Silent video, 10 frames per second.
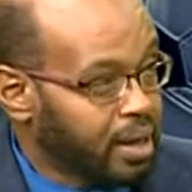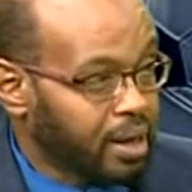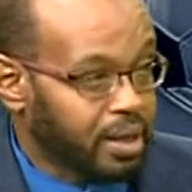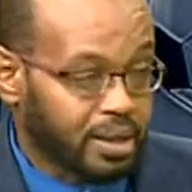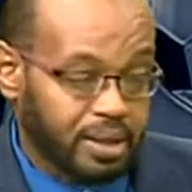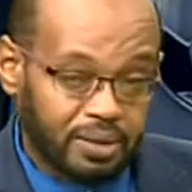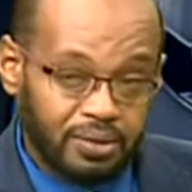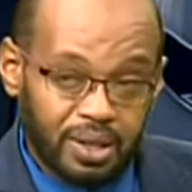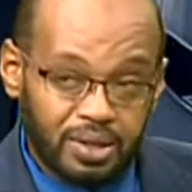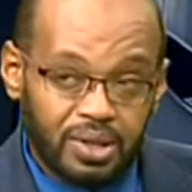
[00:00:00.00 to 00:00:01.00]

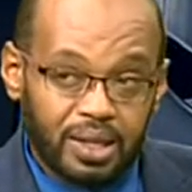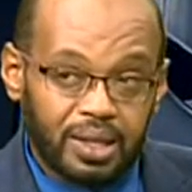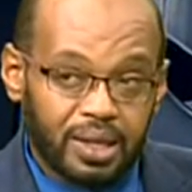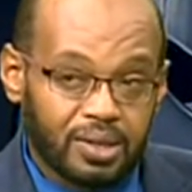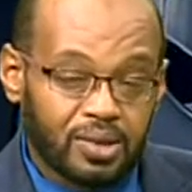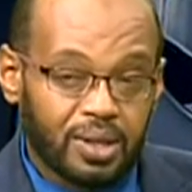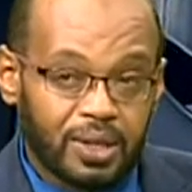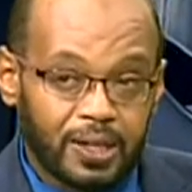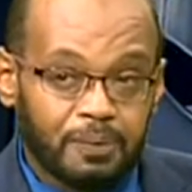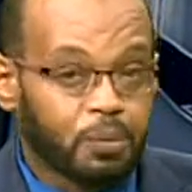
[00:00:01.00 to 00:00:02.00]
الكثيفة نظرا
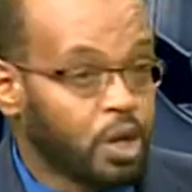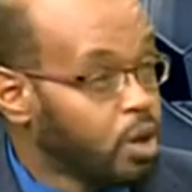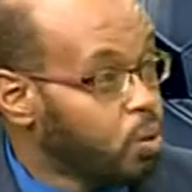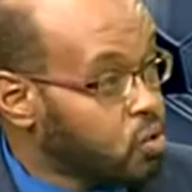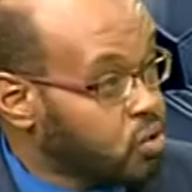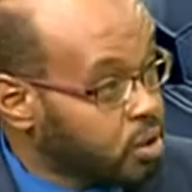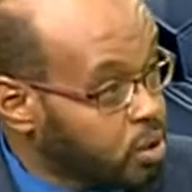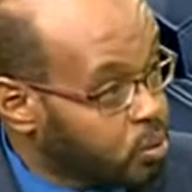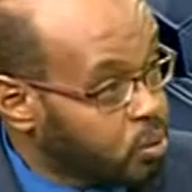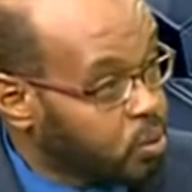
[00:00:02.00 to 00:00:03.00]
نظرا لوسطيته